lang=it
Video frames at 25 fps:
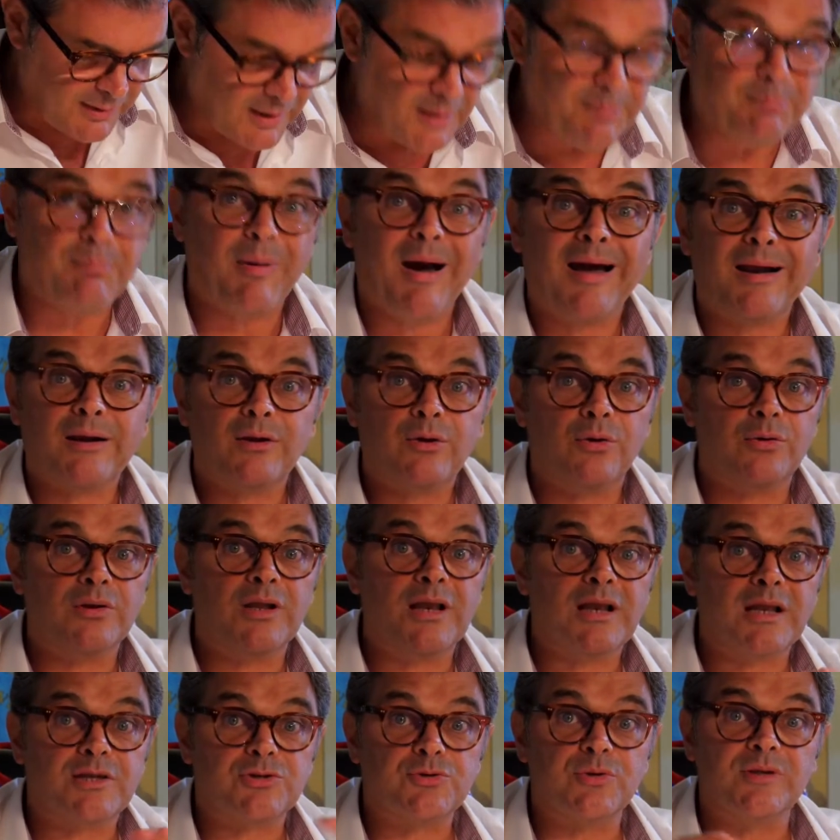Il parco
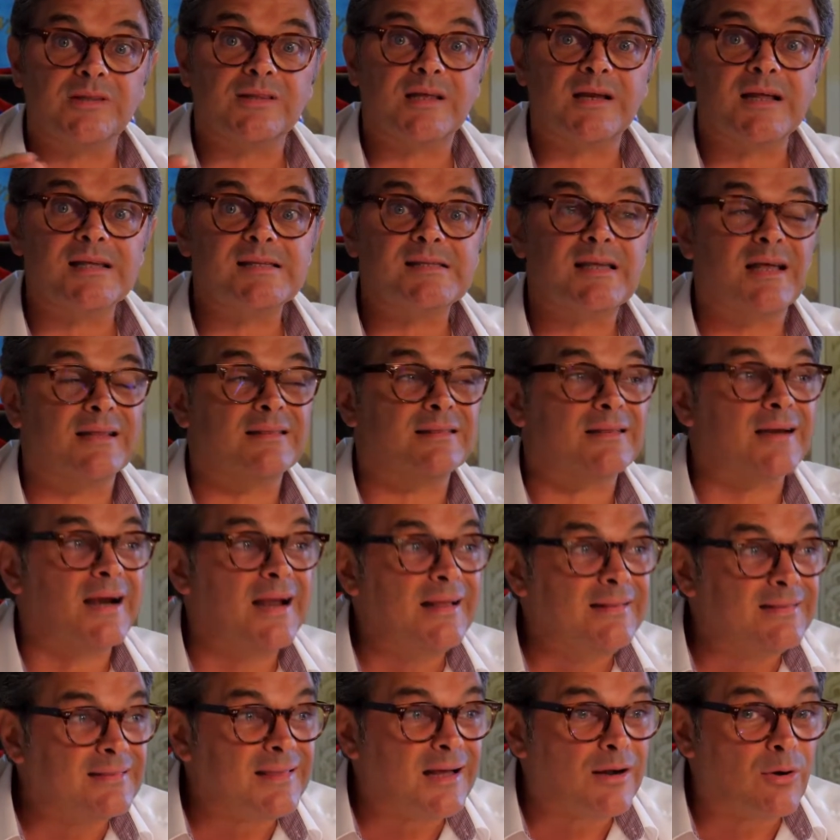nella sua interezza è
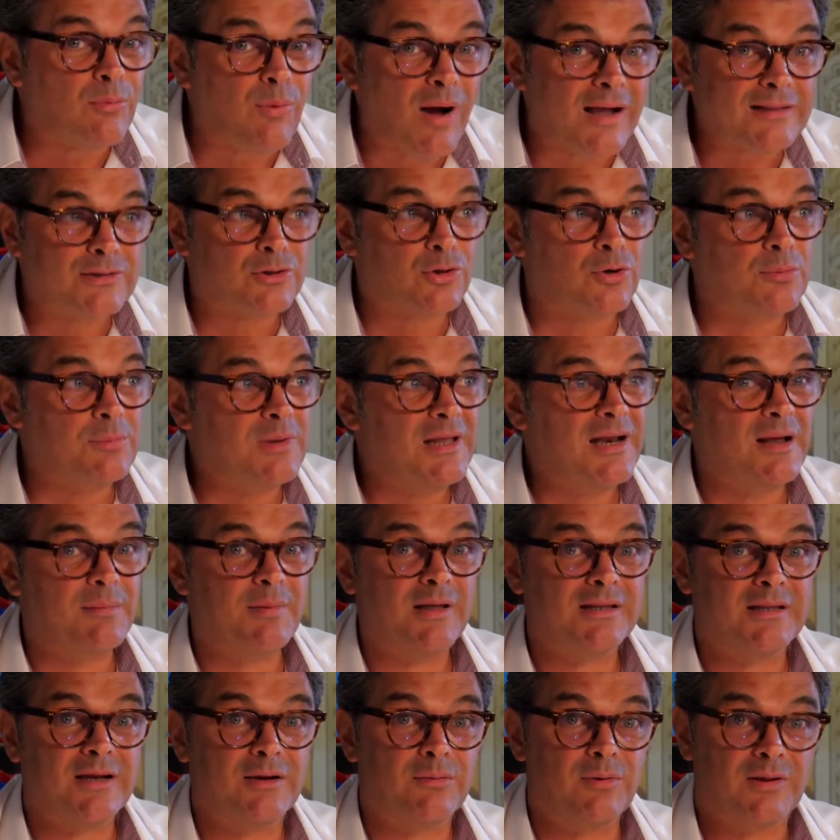34.000
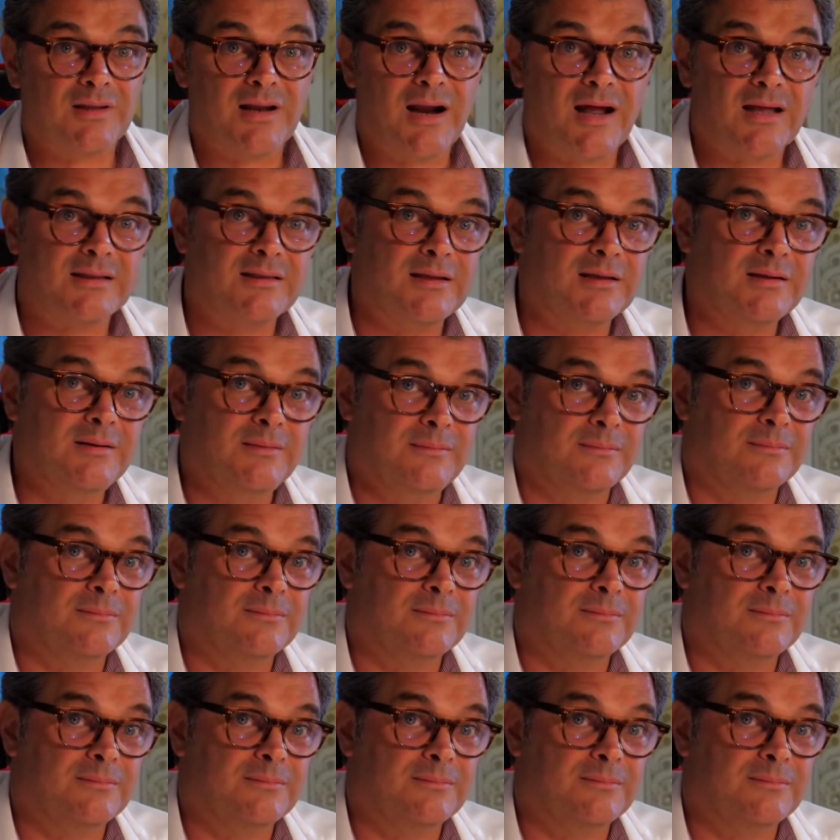metri quadrati.